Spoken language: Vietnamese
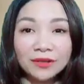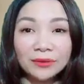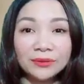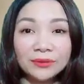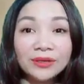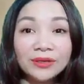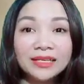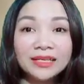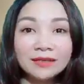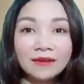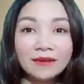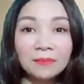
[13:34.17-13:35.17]
video
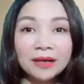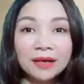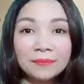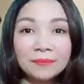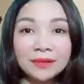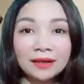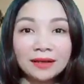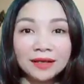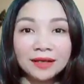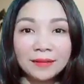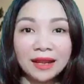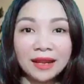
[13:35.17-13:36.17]
nhìn vào 15 đặc
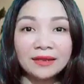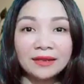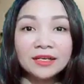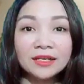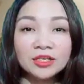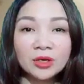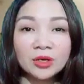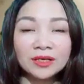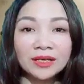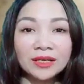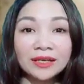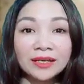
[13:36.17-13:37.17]
điểm này để
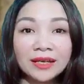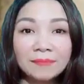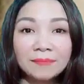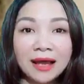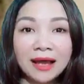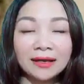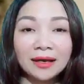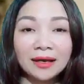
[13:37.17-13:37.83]
chọn người kết bạn,